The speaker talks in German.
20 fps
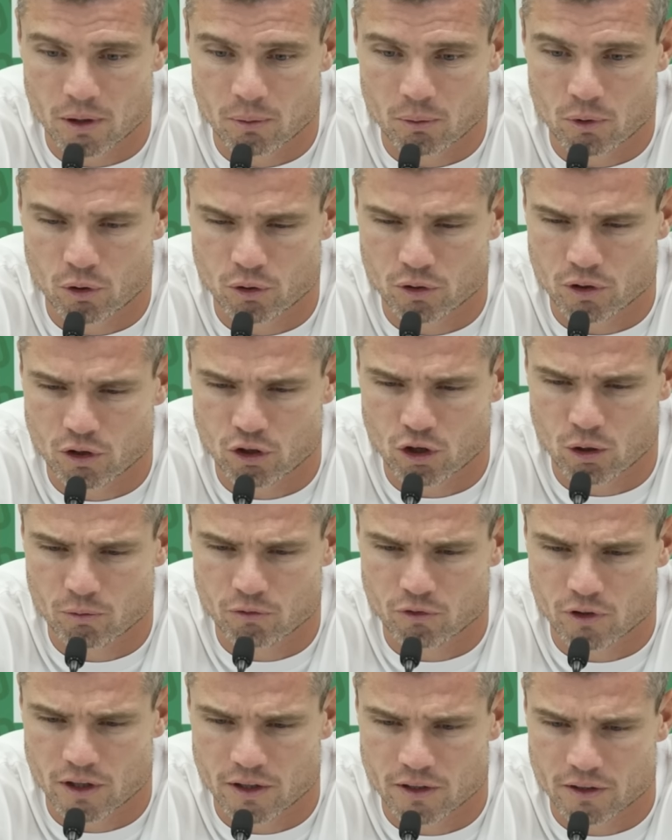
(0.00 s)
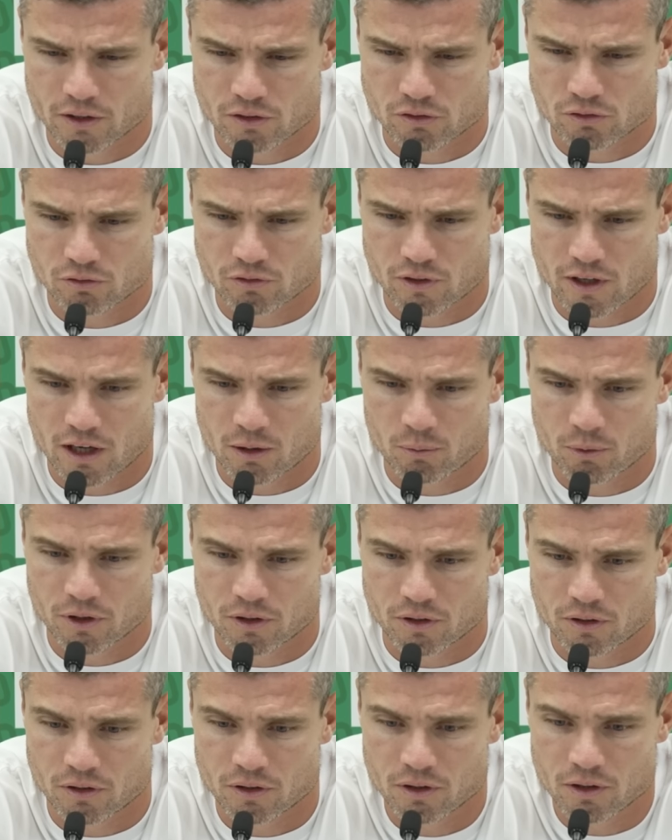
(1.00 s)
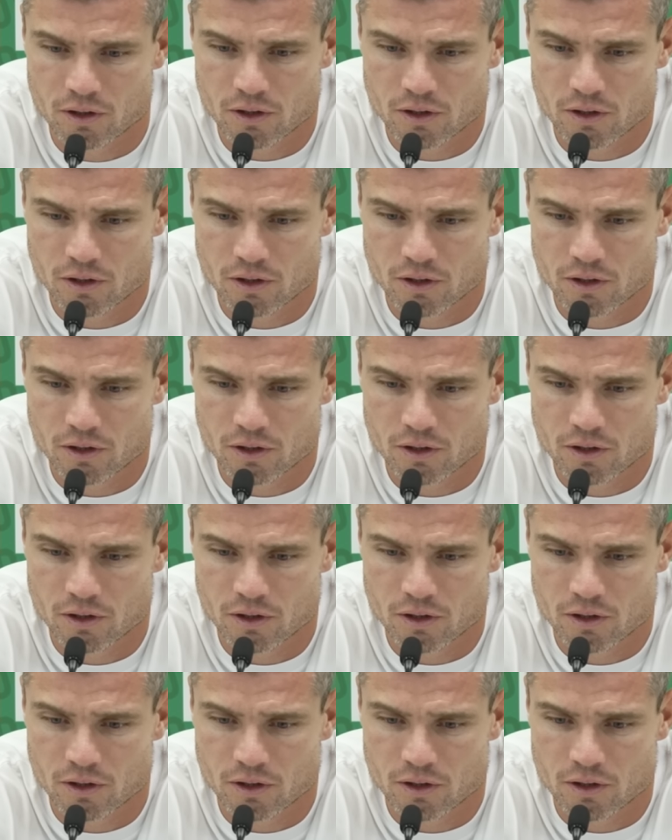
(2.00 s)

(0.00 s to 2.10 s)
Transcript: aber auch in den Kopf, vor allen Dingen das zu verarbeiten.